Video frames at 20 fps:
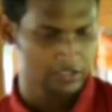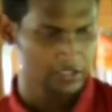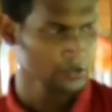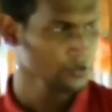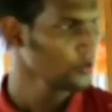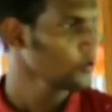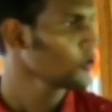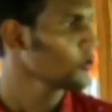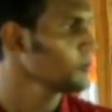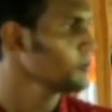
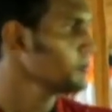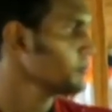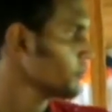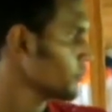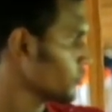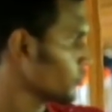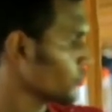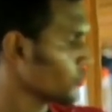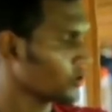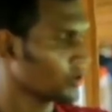সেগুলো
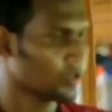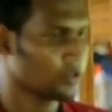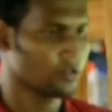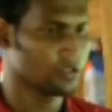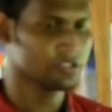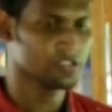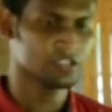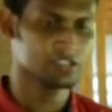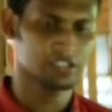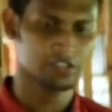ছোট করা
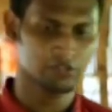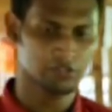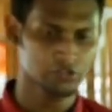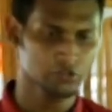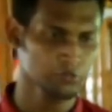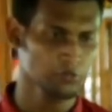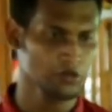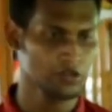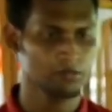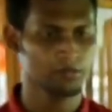হয়েছে আর যেগুলো
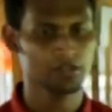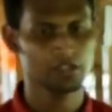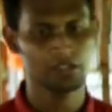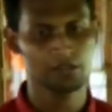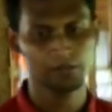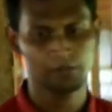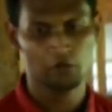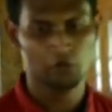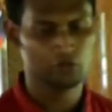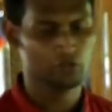একটু মানে
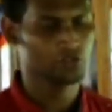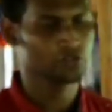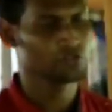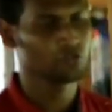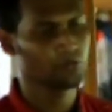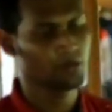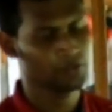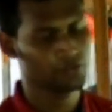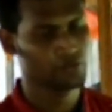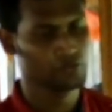বড়দের
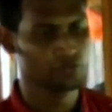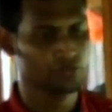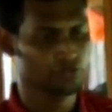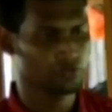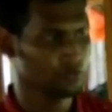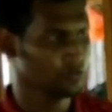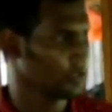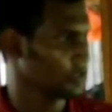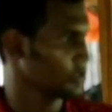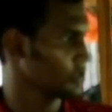জন্য ম্যাচুরদের
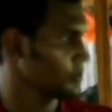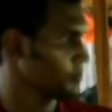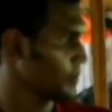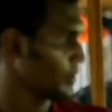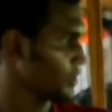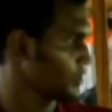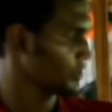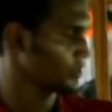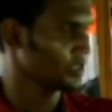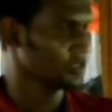জন্য তাদের
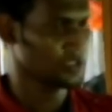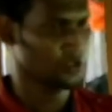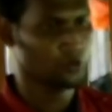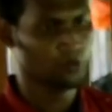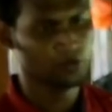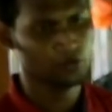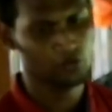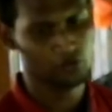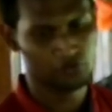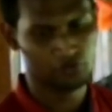পার্টিশনটা তেরো
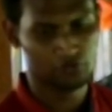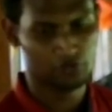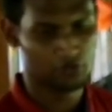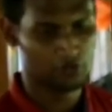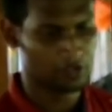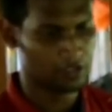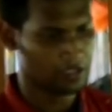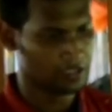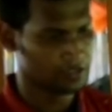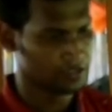বাই দশ করে
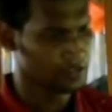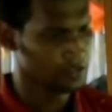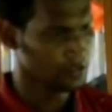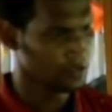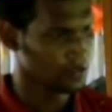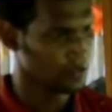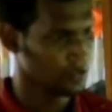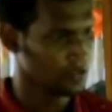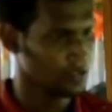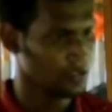করা আছে
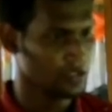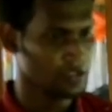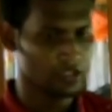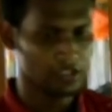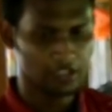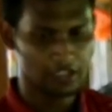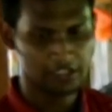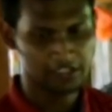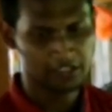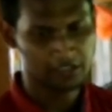
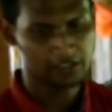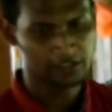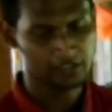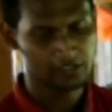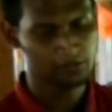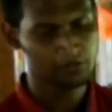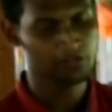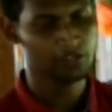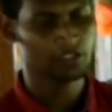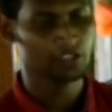এইটাতে
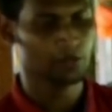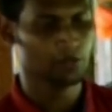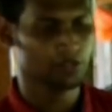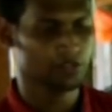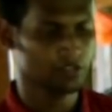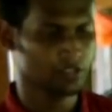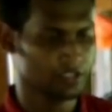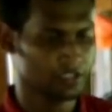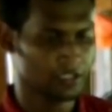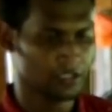যেমনি দেখতে
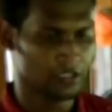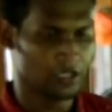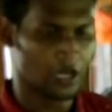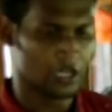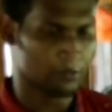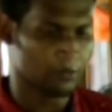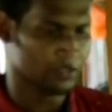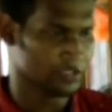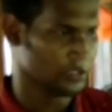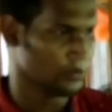পাচ্ছেন এটা
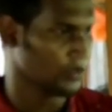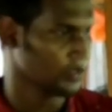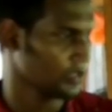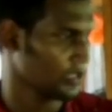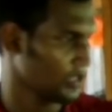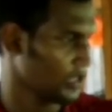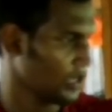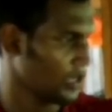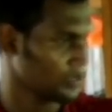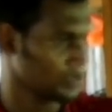আট মাসের
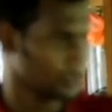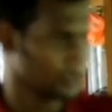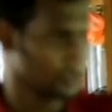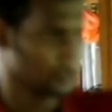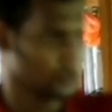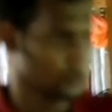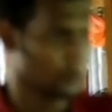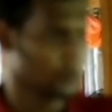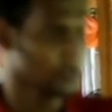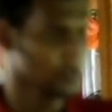বাচ্চারা আছে
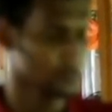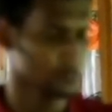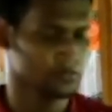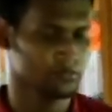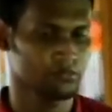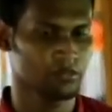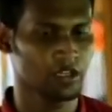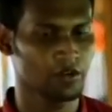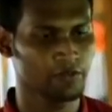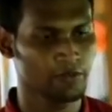এখানে সবাই
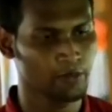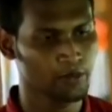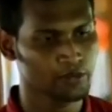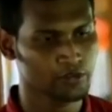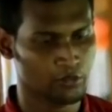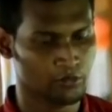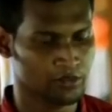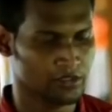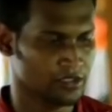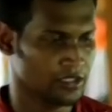মেল ফিমেল
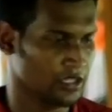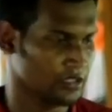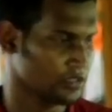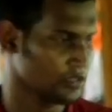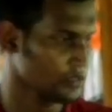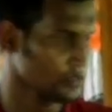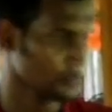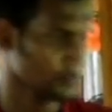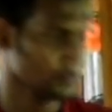সমেতেই আছে